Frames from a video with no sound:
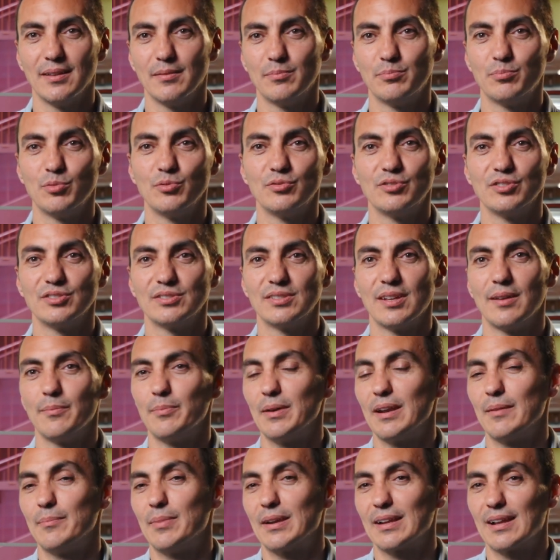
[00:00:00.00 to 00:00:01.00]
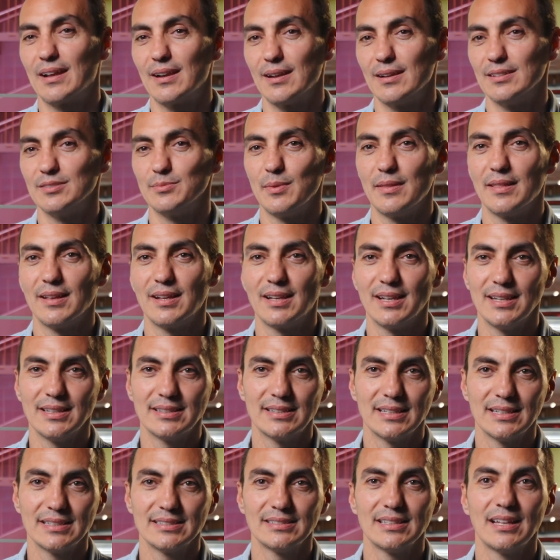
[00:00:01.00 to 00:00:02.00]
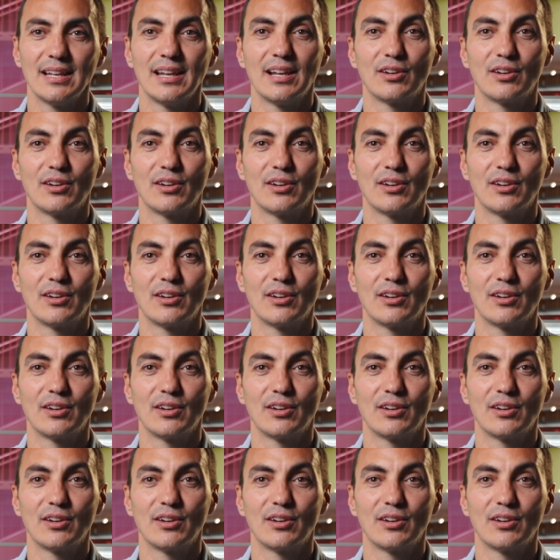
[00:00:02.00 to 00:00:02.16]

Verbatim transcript: puntos para aparcar las bicicletas,